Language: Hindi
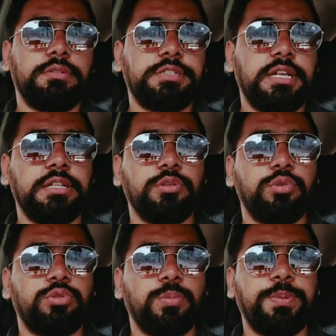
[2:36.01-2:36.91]
चलाते
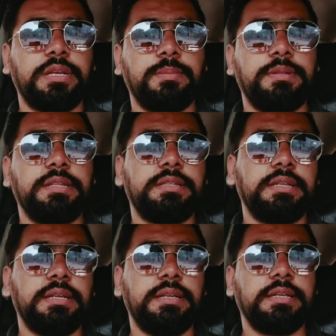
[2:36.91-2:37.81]
हो तो पिकअप देती
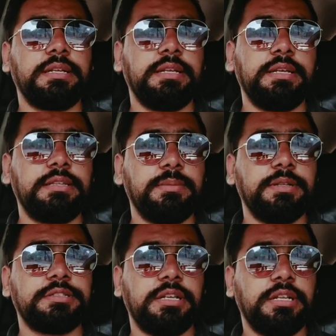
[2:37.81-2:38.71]
है लेकिन एसी
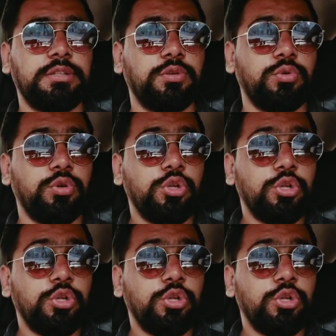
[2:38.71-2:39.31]
में चलाते हो